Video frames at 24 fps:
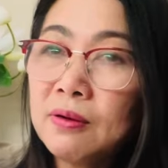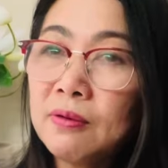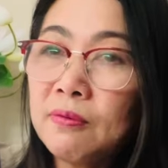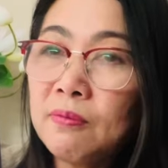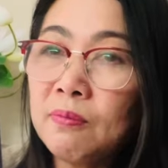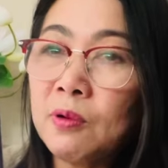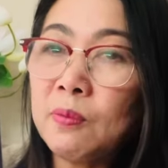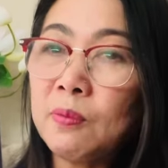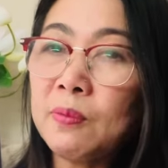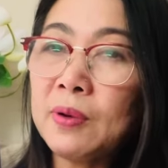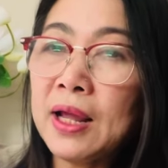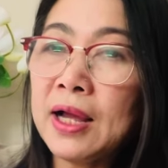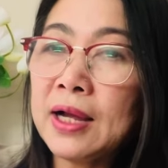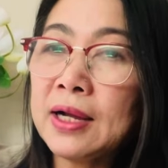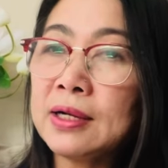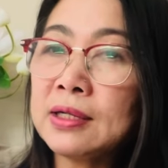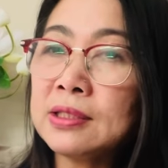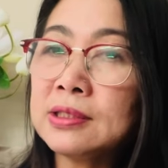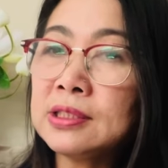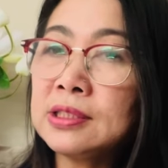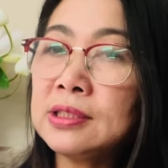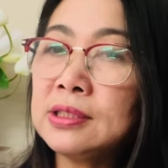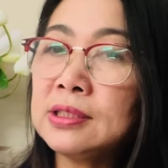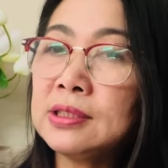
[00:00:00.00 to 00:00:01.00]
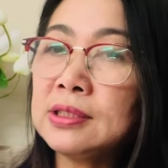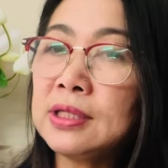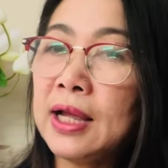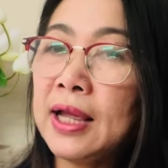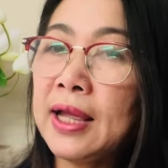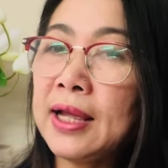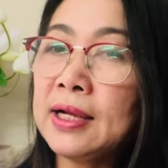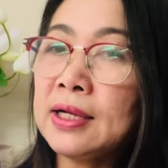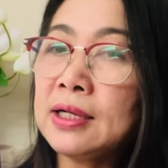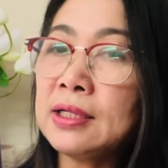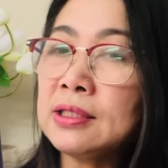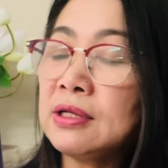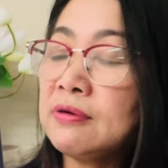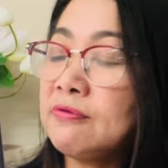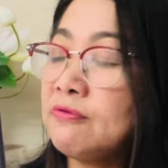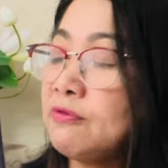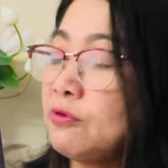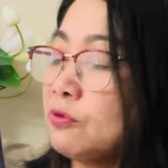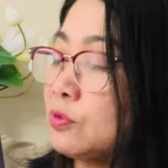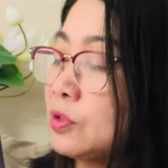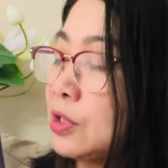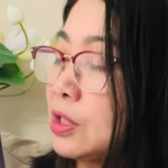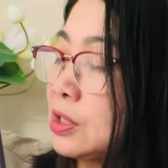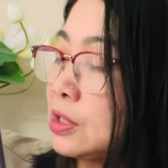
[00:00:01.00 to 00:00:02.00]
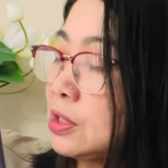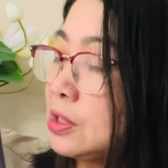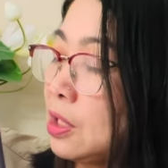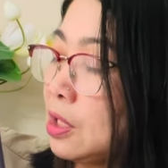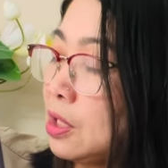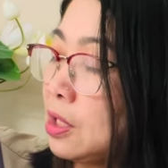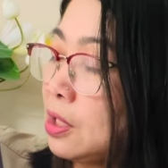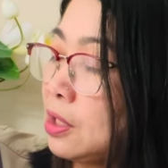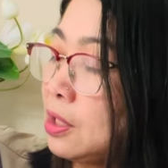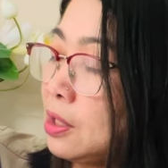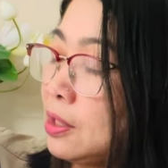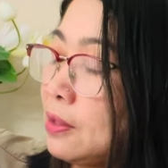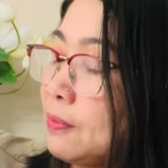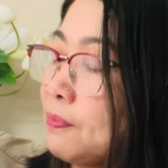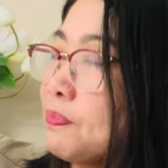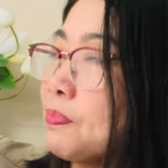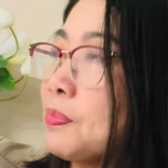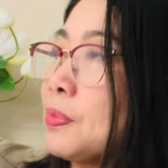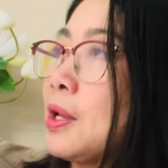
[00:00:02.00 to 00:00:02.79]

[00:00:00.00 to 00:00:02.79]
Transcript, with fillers: một lần cường hát ở tình phụ tử có